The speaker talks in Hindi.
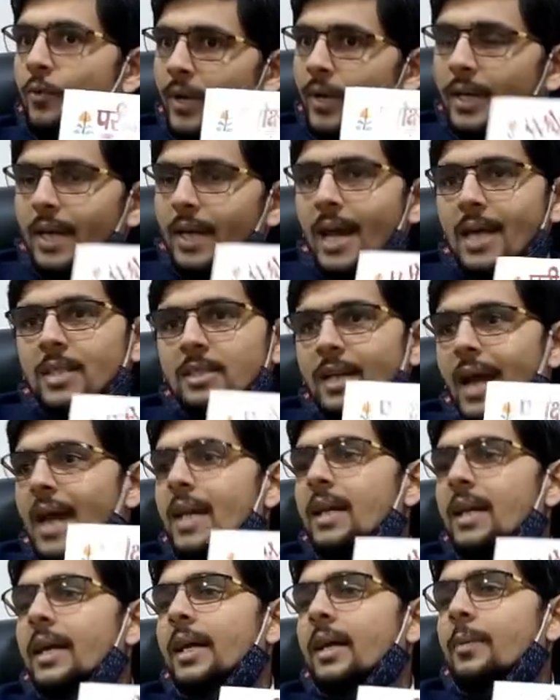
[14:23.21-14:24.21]
फ्री क्लास
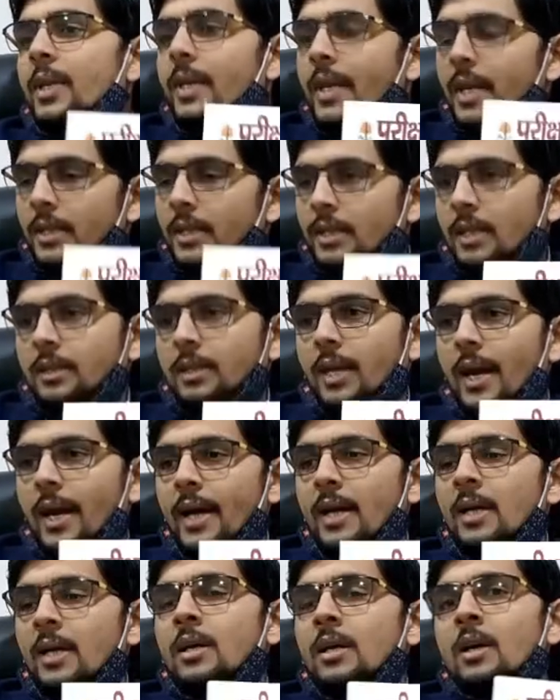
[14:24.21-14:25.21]
ट्रायल लेके भी देख सकता
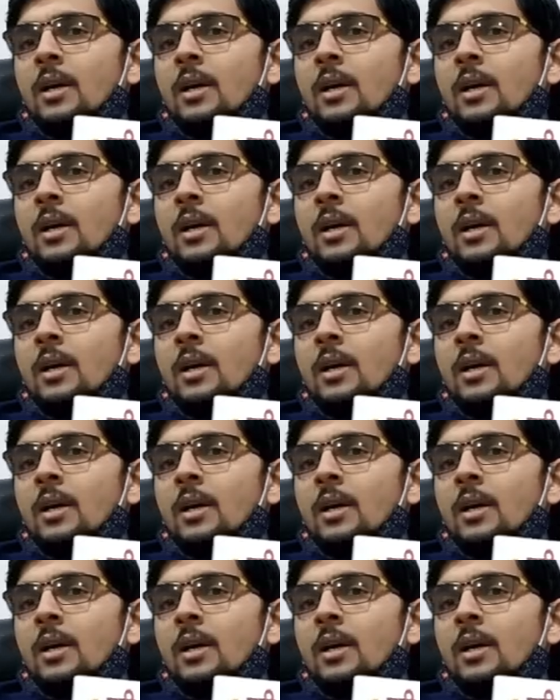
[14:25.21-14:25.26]
है